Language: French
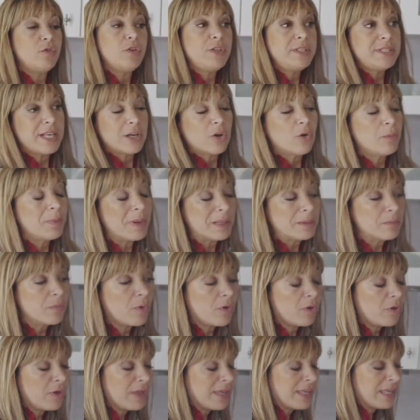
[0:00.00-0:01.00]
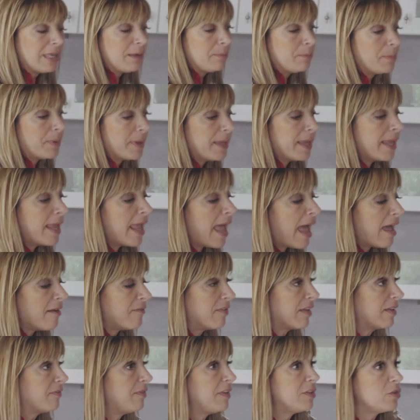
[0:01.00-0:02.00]
vous disais complètement équipée
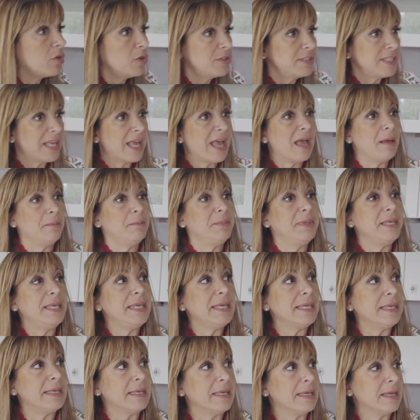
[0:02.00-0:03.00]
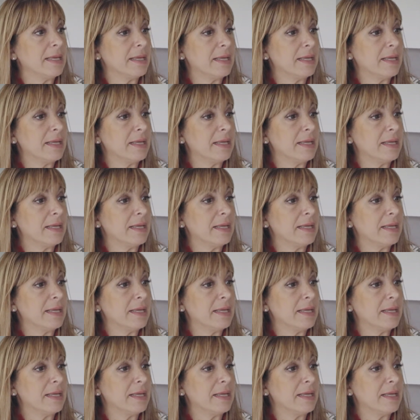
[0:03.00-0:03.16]
avec vitre céramique,